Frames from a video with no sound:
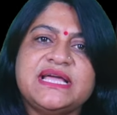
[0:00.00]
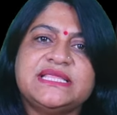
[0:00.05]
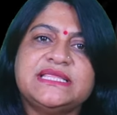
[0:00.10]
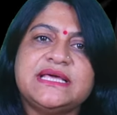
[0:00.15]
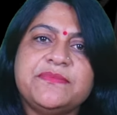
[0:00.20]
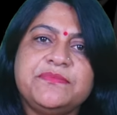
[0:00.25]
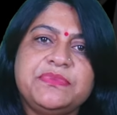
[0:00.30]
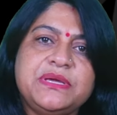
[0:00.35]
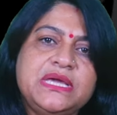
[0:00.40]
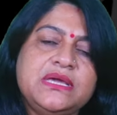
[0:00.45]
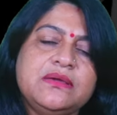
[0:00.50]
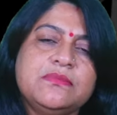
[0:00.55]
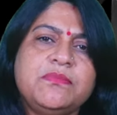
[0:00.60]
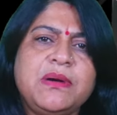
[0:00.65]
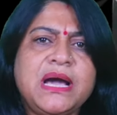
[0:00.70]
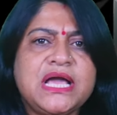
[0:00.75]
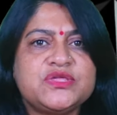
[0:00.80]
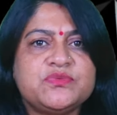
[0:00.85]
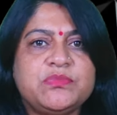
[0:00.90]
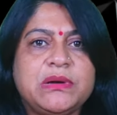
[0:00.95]
फायदा भी
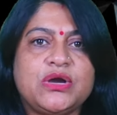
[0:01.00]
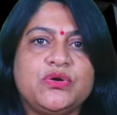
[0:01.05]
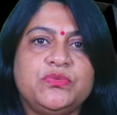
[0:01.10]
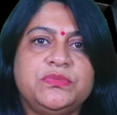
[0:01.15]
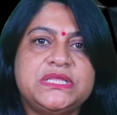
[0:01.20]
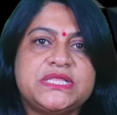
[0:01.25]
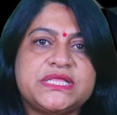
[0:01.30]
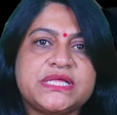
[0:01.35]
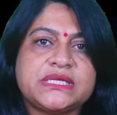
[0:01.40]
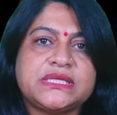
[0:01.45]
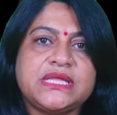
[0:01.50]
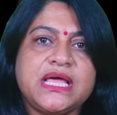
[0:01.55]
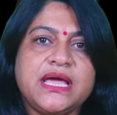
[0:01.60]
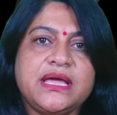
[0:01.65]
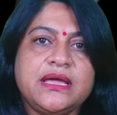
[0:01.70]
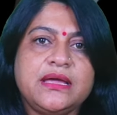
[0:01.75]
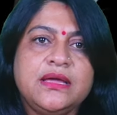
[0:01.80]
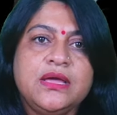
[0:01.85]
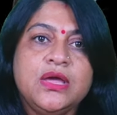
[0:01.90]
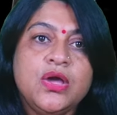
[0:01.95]
भाजपा को मिल सकता
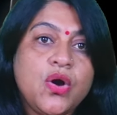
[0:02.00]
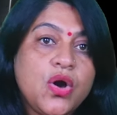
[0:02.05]
है